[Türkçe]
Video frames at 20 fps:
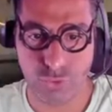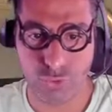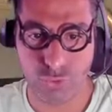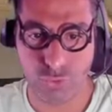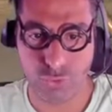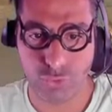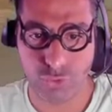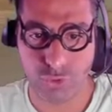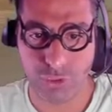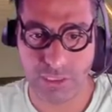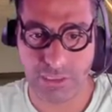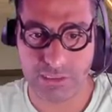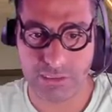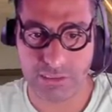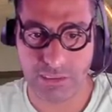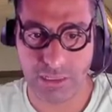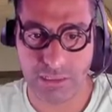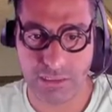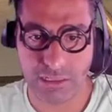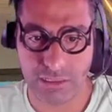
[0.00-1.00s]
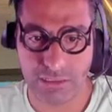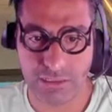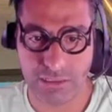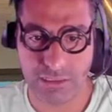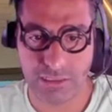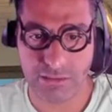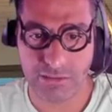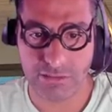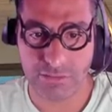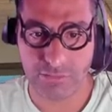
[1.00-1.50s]
3 tanesini arka arkaya
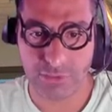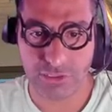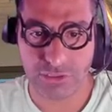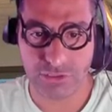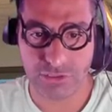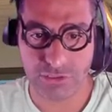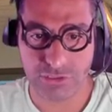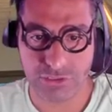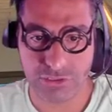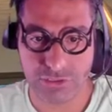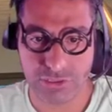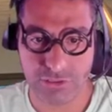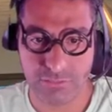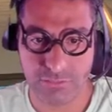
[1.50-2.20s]
getirmeye çalışacağım.